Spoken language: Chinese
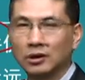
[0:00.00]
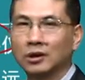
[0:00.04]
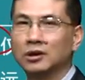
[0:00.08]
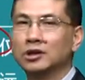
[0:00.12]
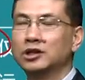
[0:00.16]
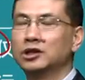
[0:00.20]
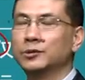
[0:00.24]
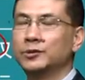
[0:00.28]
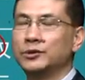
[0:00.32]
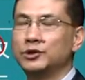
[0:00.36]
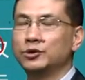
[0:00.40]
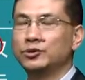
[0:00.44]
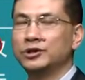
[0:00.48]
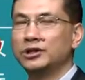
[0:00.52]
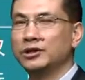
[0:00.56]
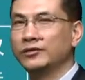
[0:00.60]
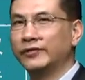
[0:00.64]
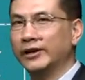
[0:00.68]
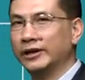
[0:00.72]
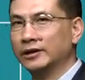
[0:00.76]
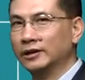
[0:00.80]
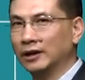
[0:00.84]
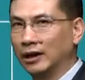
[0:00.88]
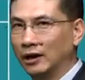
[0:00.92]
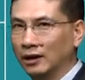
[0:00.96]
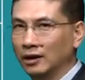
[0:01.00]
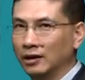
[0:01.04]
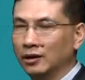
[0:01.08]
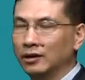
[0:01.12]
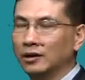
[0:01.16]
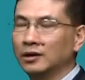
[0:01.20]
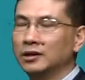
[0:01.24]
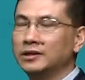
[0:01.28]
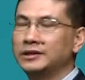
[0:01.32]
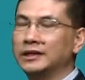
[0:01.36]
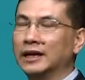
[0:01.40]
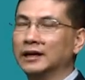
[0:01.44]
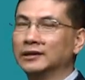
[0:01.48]
是不是就意味着
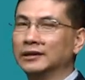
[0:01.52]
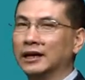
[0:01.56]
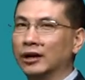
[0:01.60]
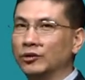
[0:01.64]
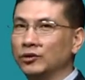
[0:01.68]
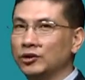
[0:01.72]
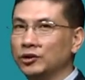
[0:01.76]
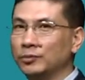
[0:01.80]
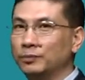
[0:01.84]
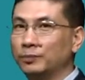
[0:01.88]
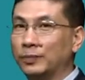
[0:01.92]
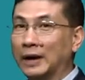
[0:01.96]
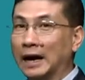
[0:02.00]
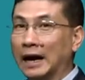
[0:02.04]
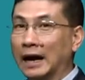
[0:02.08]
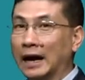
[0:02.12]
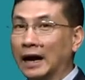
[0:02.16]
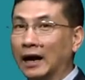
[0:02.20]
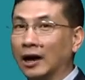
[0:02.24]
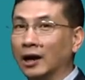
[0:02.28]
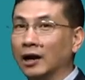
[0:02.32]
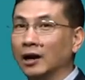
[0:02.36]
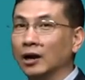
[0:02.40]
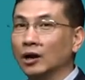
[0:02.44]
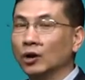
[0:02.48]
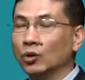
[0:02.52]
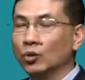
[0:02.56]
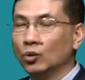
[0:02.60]
相当于把